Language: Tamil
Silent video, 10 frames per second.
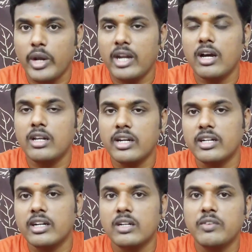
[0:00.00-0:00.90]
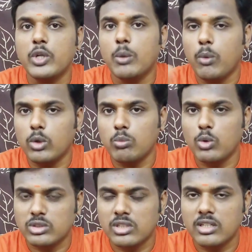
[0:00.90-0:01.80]
ஒரே நாள் ரெண்டு ரெண்டு வீடியோ போட்டு
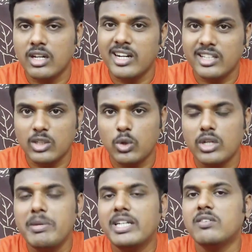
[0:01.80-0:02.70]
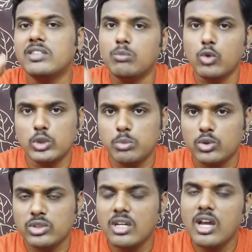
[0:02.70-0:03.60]
முடிச்சிட்டதுனால எனக்கு அதோட லிமிட் வந்து முடிஞ்சு
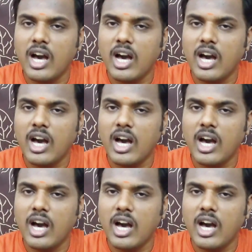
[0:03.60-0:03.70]
போச்சு